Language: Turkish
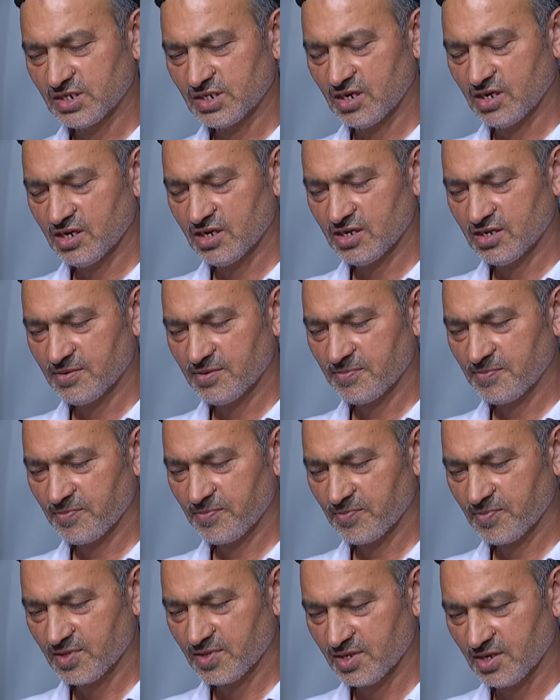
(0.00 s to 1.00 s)
çağa
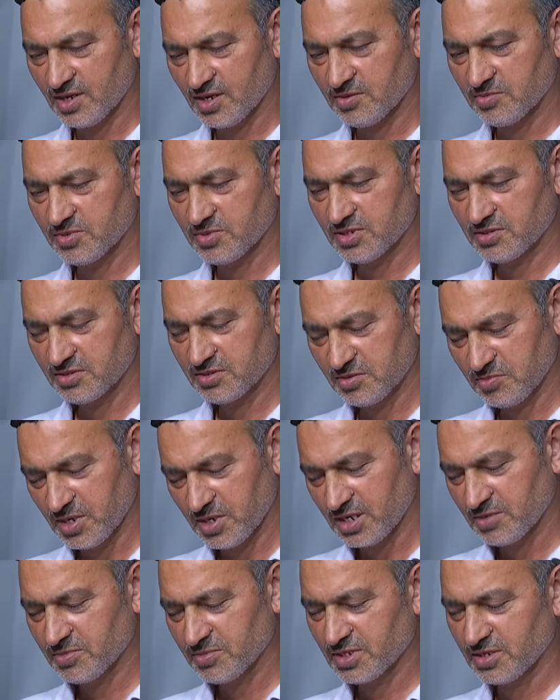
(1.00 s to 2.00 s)
da bir
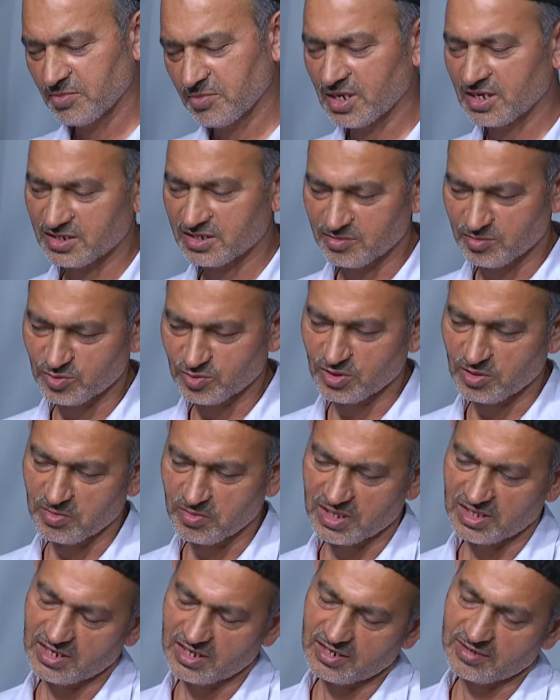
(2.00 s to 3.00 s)
zamanımızda maalesef
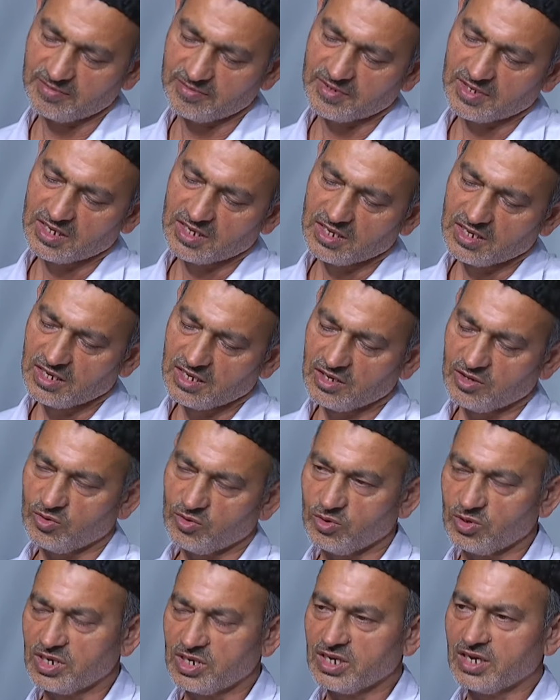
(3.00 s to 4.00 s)
Müslümanlar
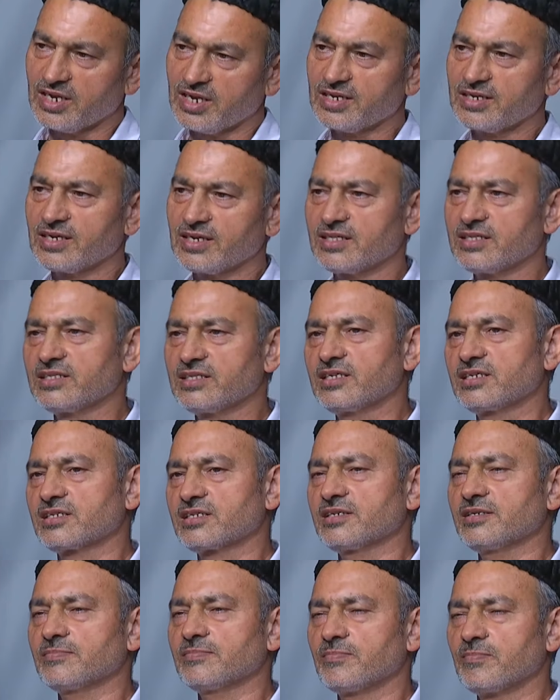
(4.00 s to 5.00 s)
öyle hale geldiler
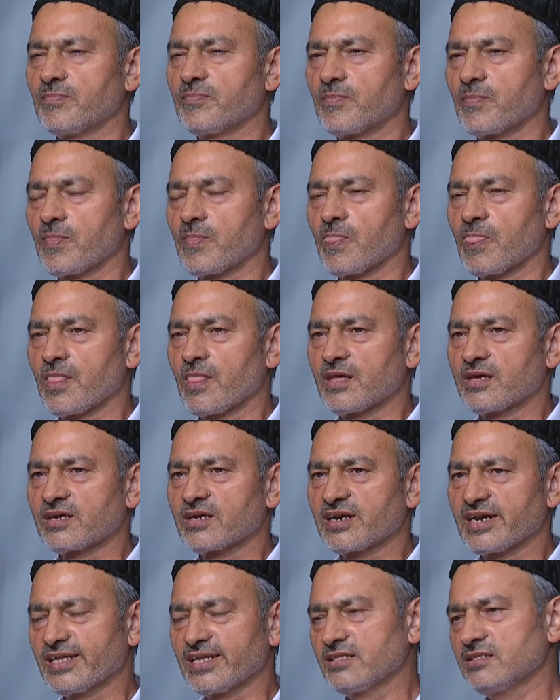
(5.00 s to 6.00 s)
ki
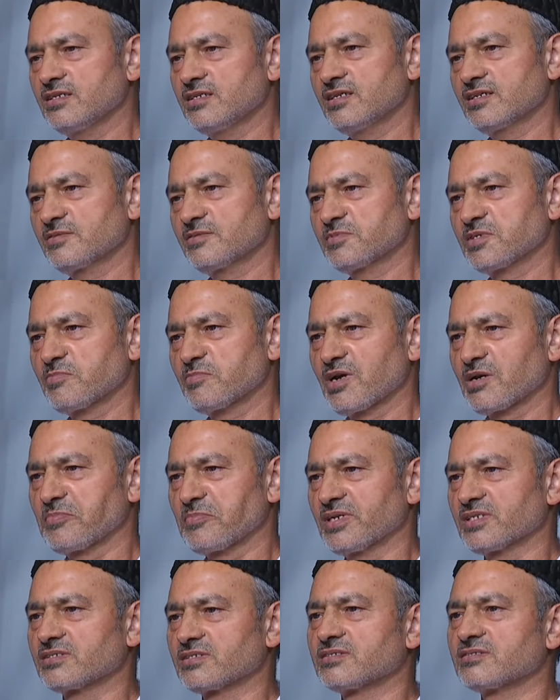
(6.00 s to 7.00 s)
kendine kimse
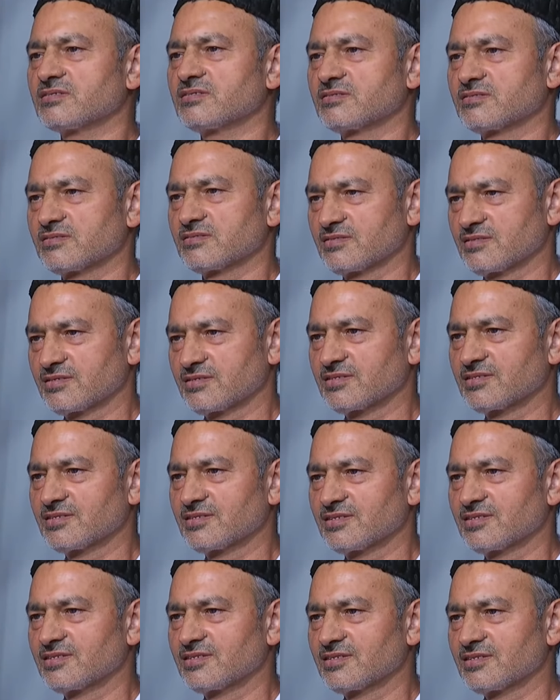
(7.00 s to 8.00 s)
bakmaz.
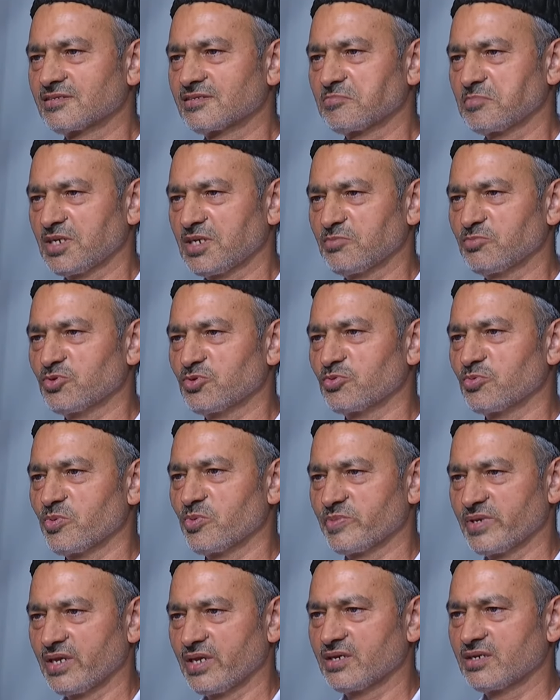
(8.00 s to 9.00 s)
Benim
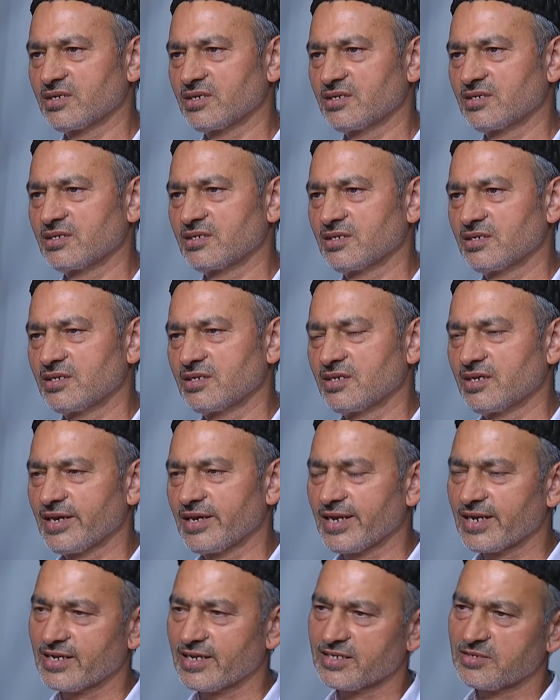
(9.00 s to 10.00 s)
durumum ne?
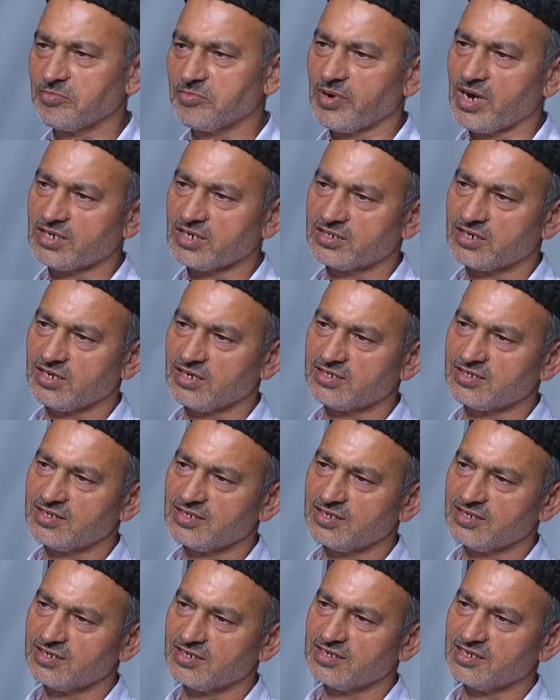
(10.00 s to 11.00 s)
Herkes
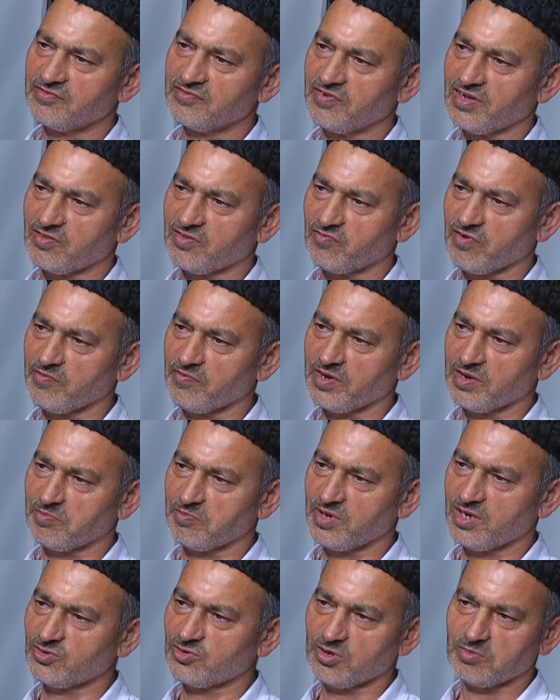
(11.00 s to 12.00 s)
başkasıyla ilgili fetva
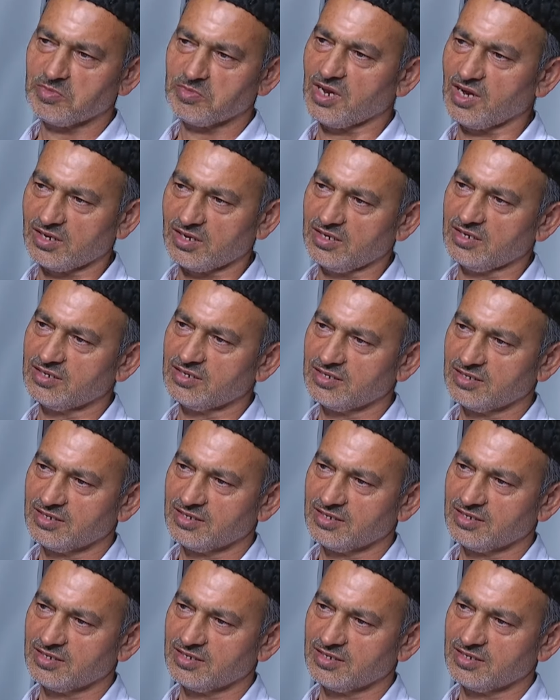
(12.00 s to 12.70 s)
vermeye çok meraklı.